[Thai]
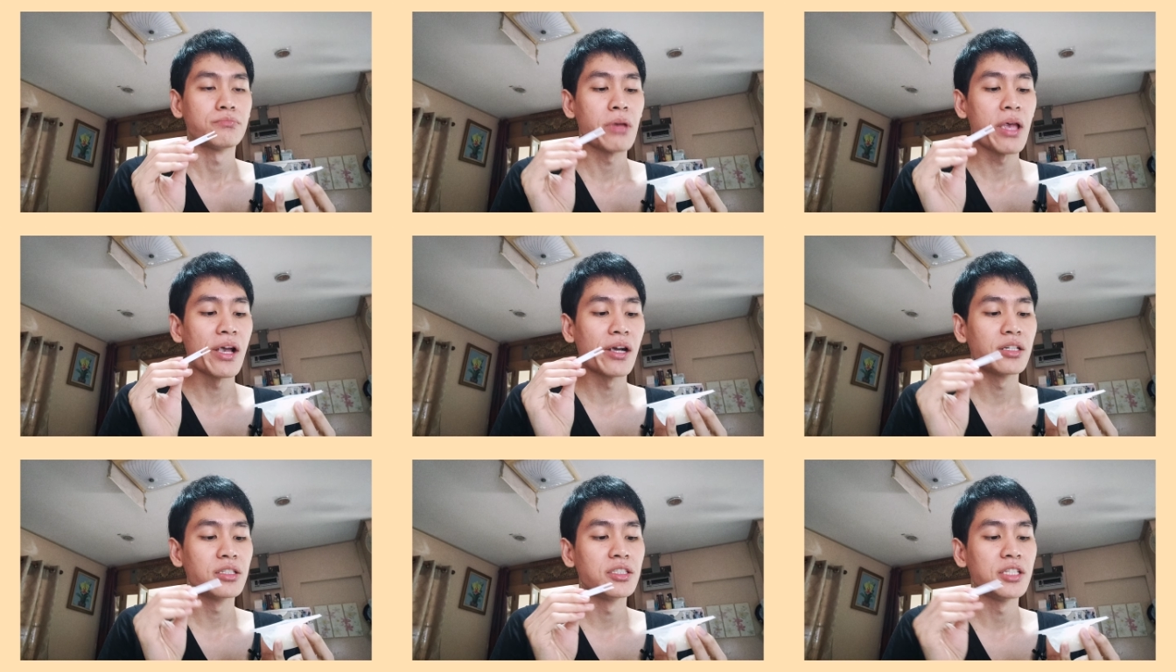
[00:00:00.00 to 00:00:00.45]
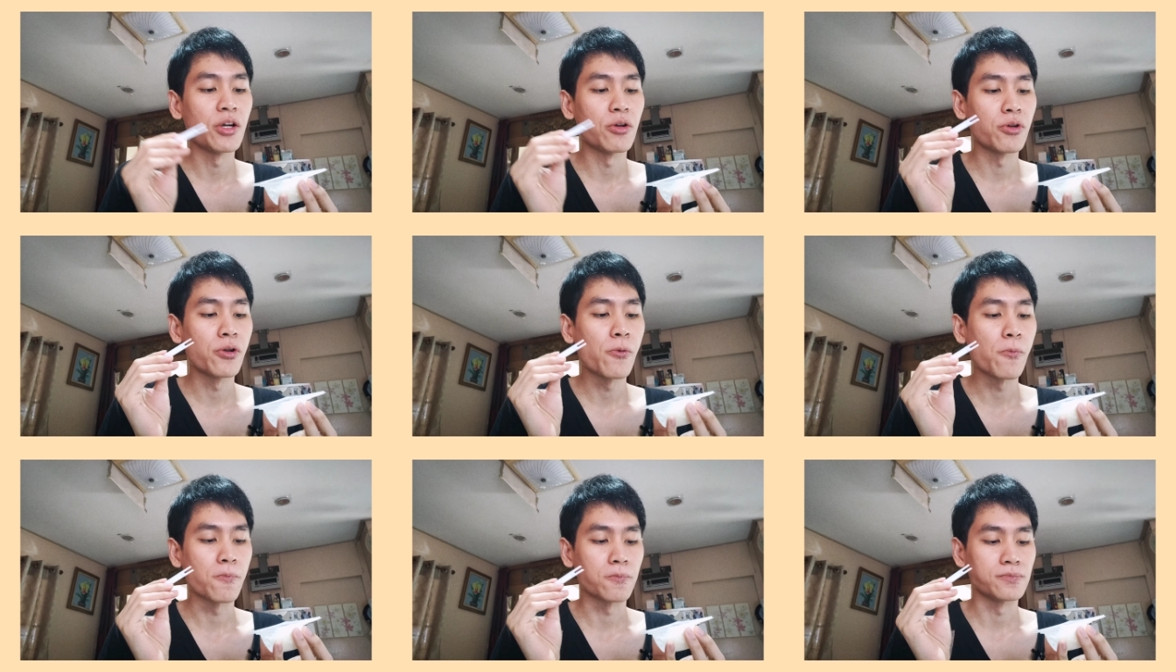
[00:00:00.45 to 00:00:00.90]
แป้งคือเหนียว
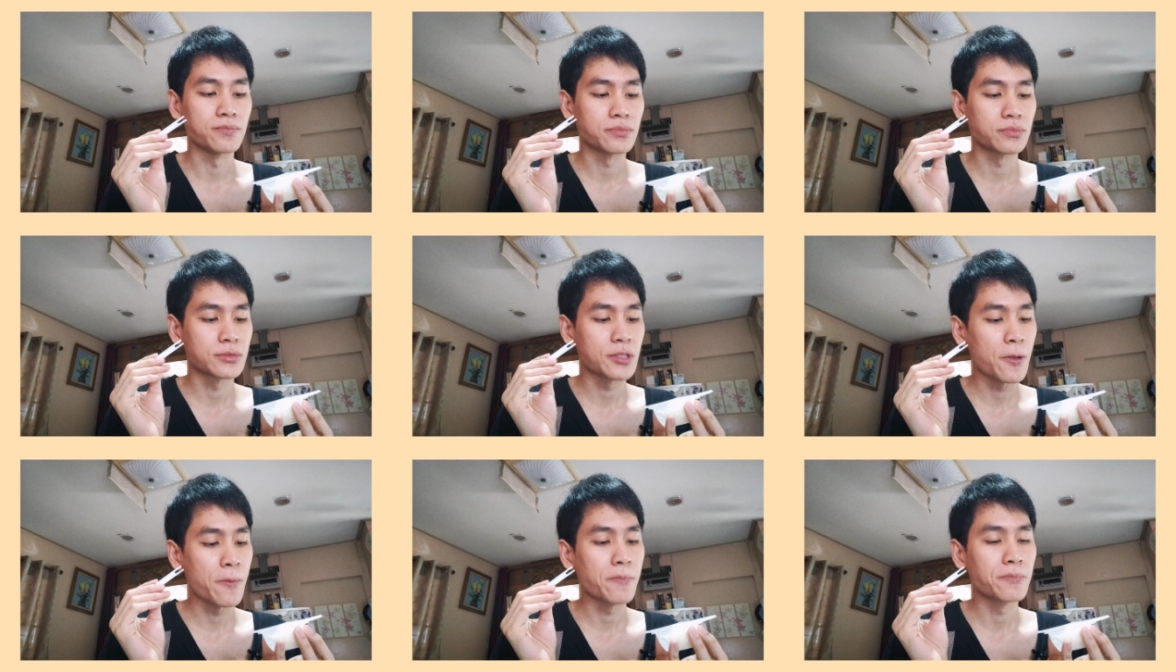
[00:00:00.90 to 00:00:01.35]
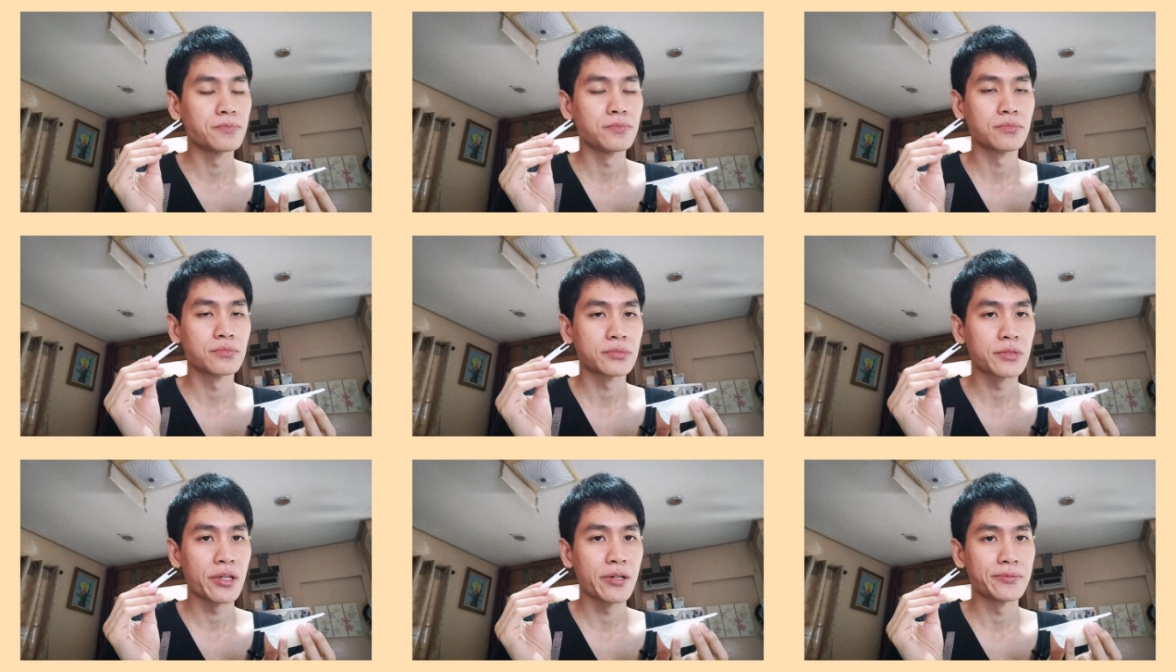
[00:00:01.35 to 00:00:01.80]
นุ่ม
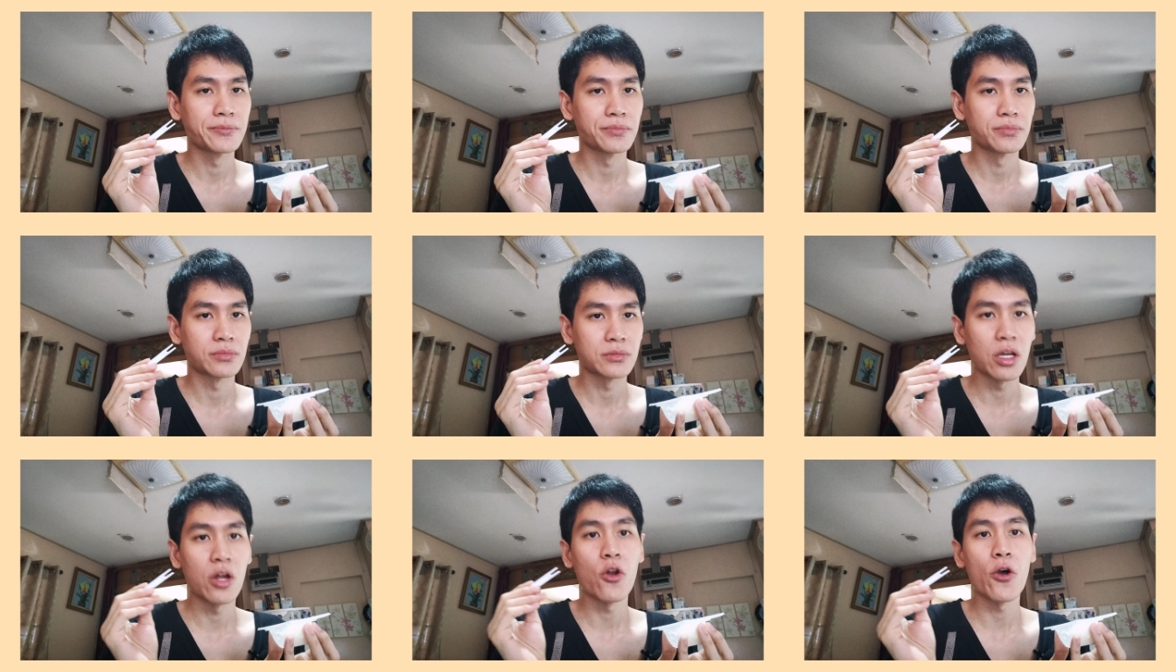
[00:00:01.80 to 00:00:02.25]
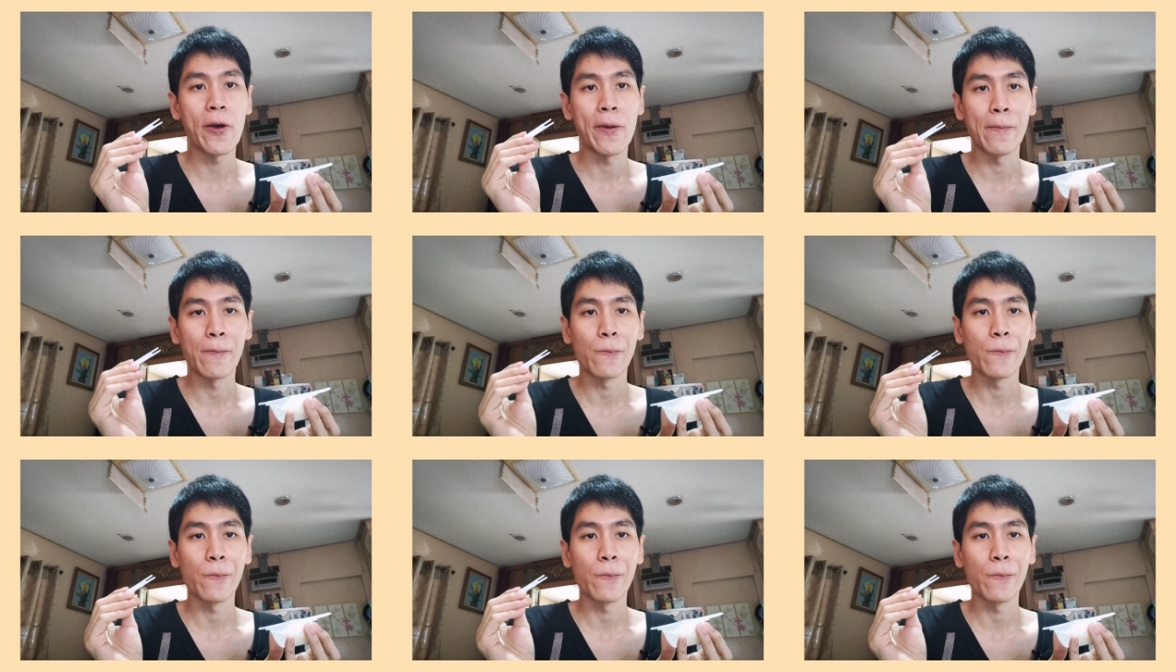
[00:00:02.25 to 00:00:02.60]
อร่อย